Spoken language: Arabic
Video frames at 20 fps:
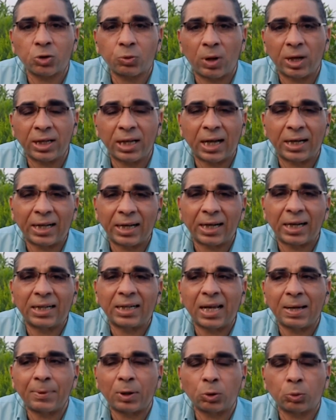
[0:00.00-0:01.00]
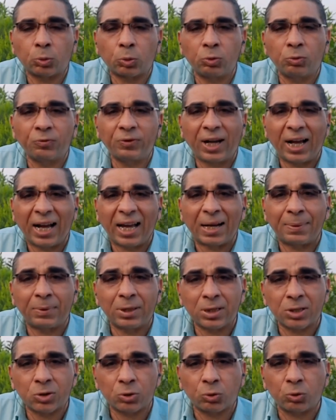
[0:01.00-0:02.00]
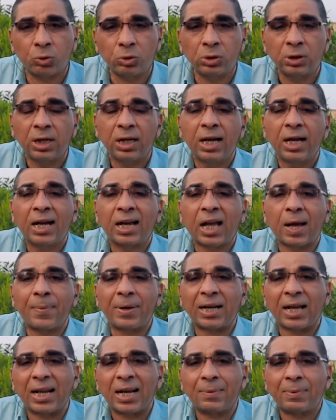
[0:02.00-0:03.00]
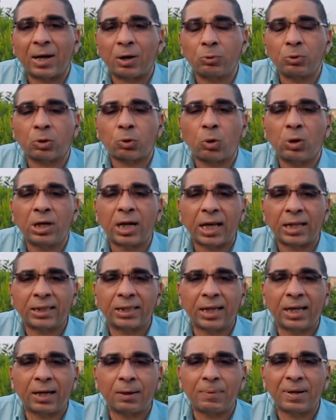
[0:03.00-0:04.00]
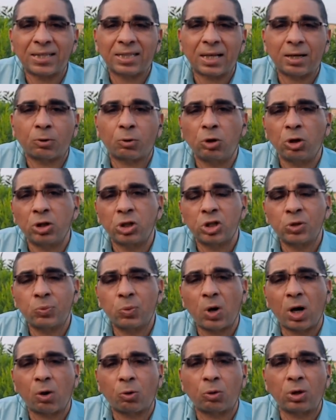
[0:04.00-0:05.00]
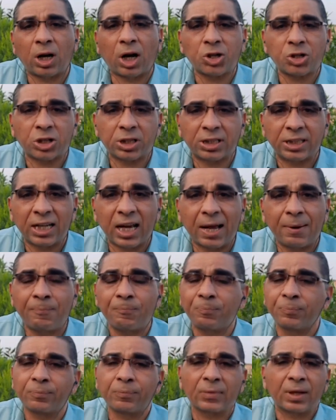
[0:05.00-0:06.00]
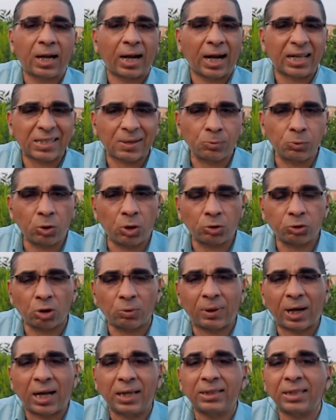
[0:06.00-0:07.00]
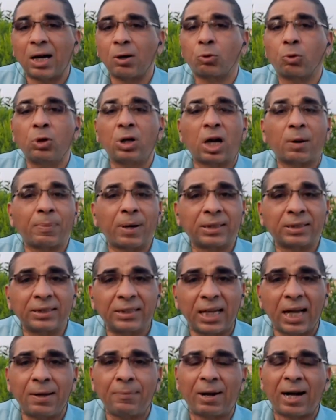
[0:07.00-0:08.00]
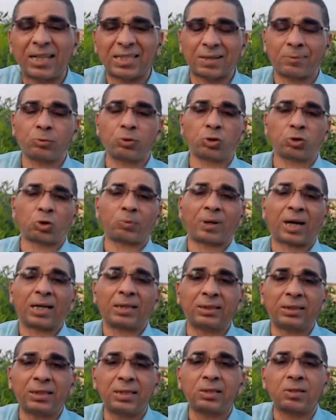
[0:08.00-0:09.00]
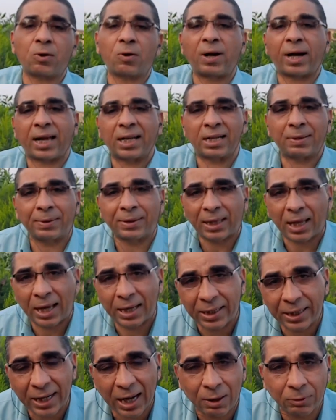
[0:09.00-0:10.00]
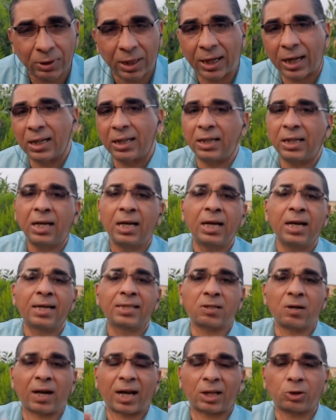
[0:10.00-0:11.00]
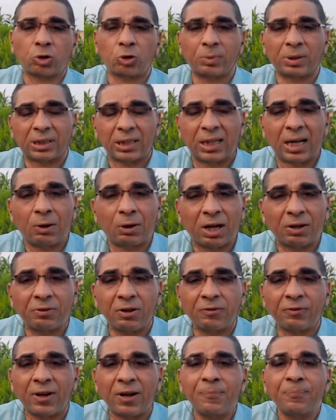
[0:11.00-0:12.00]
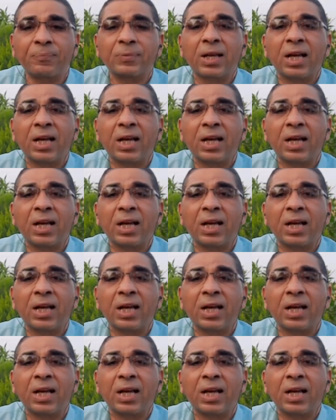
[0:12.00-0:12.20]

شويه ليه لان هي برضو تكون في حاله من السكون كمان انا بروي كل قد ايه مثلا كل اسبوع او كل 10 ايام حسب نوع التربه عندي او كل اربع ايام حسب نوع التربه عندي سواء كان نبات خارجي او داخلي سواء كانت تربه تقيله او خفيفه